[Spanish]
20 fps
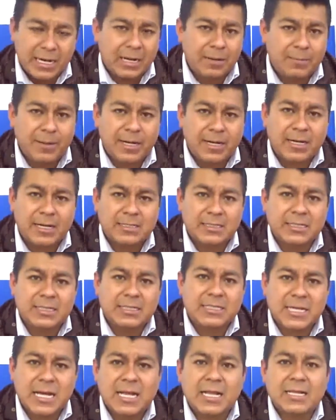Hay albercas
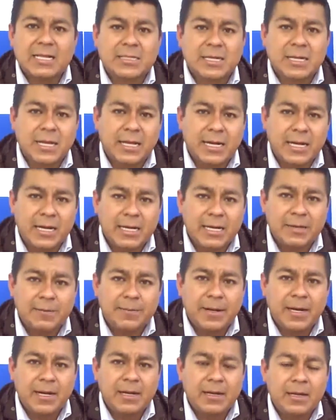techadas, al aire
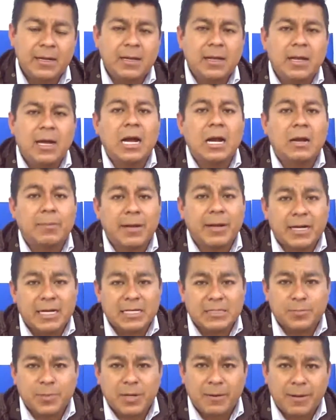libre,
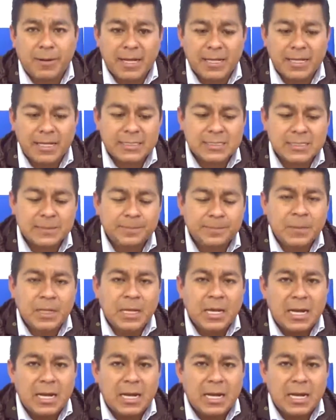albercas privadas.